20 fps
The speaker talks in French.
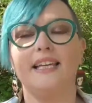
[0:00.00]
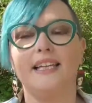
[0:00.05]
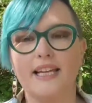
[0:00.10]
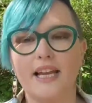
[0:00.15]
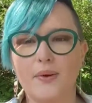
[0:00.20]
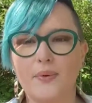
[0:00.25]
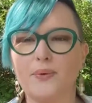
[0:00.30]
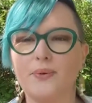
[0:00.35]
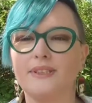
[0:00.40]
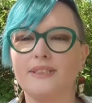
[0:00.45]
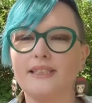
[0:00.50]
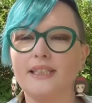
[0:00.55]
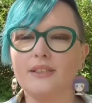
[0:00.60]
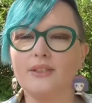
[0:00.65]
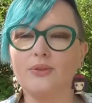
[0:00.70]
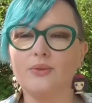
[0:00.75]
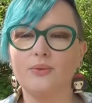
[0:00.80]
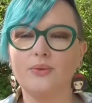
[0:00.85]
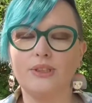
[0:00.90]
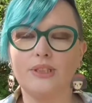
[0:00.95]
Il y a eu aussi
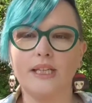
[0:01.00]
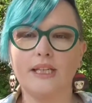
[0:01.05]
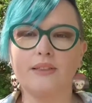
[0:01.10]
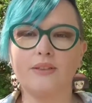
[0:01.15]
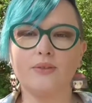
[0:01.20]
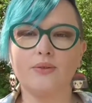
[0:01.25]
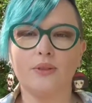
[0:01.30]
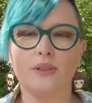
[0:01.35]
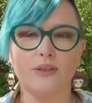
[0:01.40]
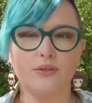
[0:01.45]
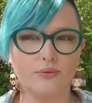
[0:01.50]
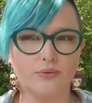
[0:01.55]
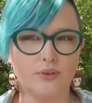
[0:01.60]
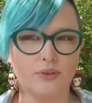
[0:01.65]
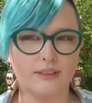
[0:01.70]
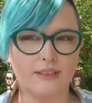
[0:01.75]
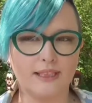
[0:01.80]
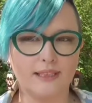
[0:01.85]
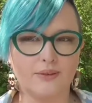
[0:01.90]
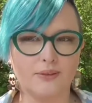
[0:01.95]
un sujet sur les
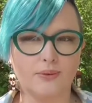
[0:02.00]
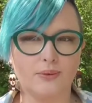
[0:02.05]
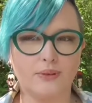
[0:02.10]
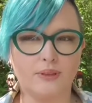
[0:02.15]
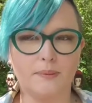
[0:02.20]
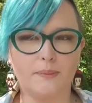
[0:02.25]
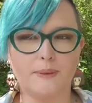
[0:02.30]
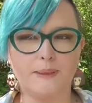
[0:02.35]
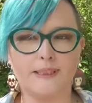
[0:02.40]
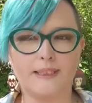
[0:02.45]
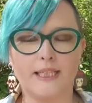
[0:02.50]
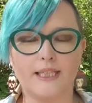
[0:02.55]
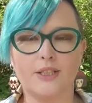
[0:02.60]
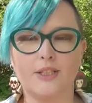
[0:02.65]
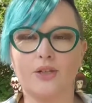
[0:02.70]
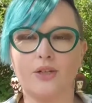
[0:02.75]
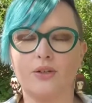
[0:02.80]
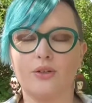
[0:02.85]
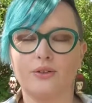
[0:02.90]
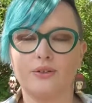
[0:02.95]
nouveaux tests de
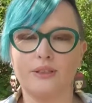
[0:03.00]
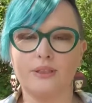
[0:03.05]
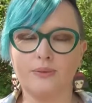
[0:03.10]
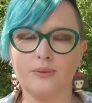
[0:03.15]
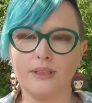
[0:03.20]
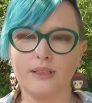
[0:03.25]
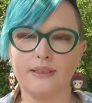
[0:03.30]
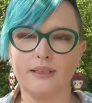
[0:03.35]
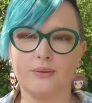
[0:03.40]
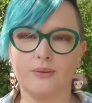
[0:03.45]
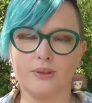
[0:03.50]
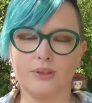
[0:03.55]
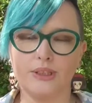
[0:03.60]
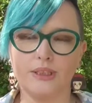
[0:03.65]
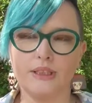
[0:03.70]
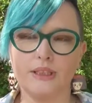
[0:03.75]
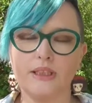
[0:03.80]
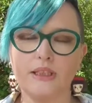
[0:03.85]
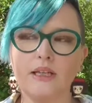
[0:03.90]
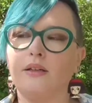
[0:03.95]
dépistage en
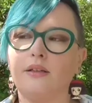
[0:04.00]
néonatologie,